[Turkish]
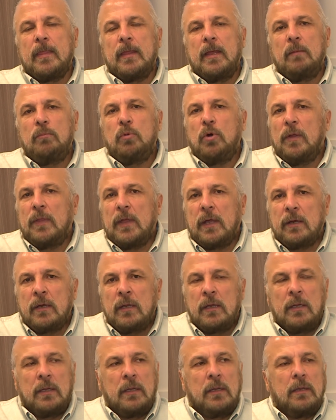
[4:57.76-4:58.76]
Yani bu kadar
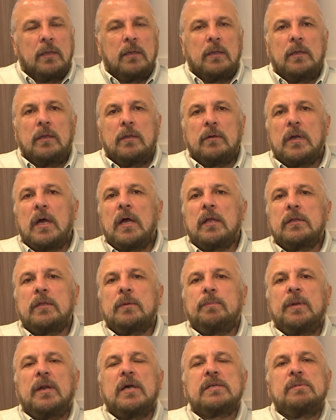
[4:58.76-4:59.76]
e,
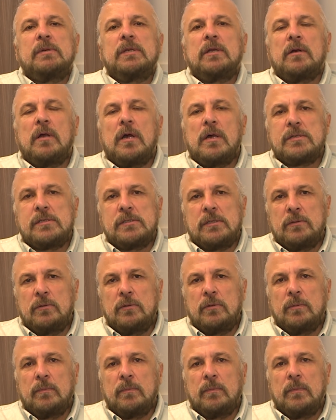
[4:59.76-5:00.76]
rahatlık biraz beni rahatsız
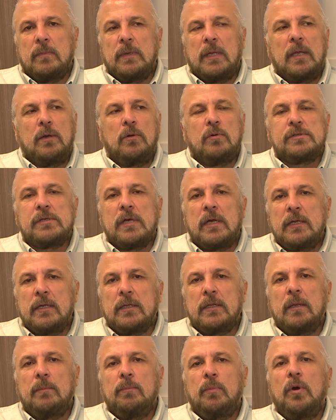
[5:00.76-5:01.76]
ediyor. Yani
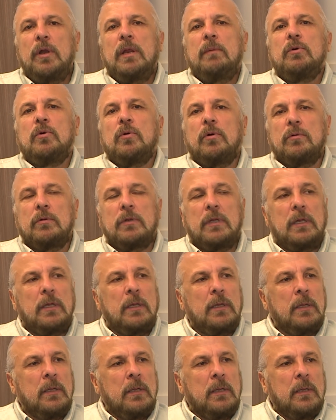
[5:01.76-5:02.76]
özellikle böyle bir konuda
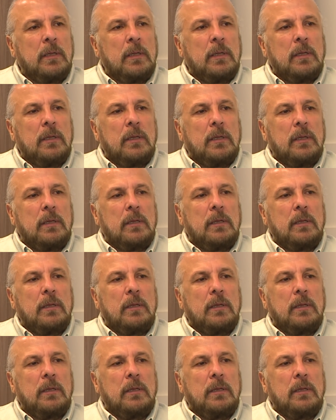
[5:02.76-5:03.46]
e,